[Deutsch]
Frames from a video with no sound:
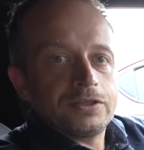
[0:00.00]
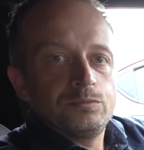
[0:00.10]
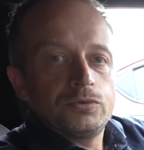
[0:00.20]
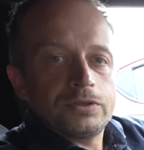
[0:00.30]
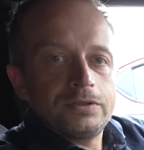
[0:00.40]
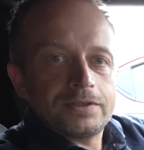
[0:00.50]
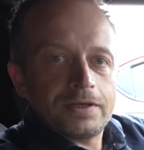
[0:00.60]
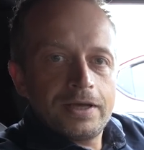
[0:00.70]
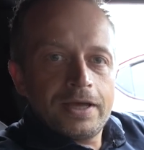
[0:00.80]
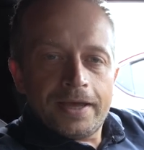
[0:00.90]
Es muss in
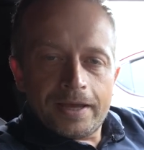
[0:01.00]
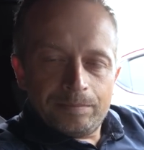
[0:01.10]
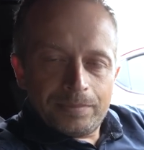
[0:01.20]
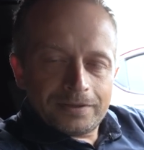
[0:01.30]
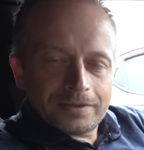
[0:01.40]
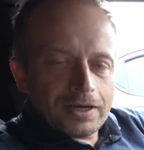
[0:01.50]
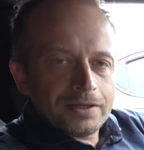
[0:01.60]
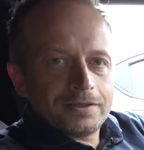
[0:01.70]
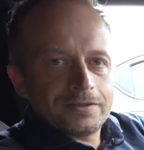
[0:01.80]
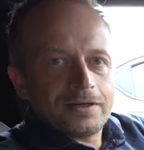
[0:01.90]
dieser
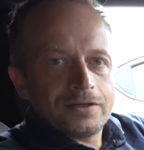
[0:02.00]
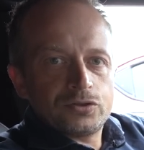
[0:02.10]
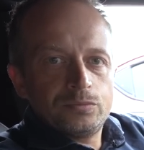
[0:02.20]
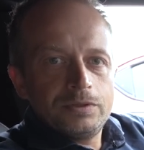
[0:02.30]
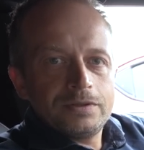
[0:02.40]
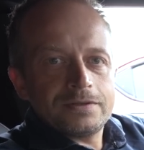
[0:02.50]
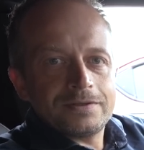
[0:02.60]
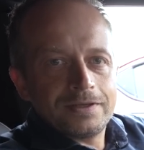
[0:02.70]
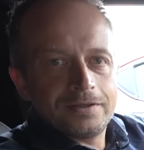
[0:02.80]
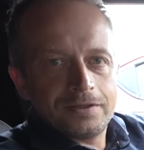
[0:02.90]
MP3-Datei
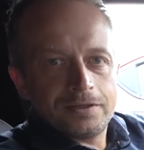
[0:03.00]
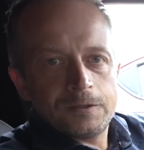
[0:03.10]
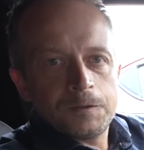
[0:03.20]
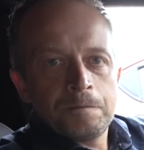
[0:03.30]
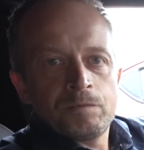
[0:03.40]
zumindest der Titel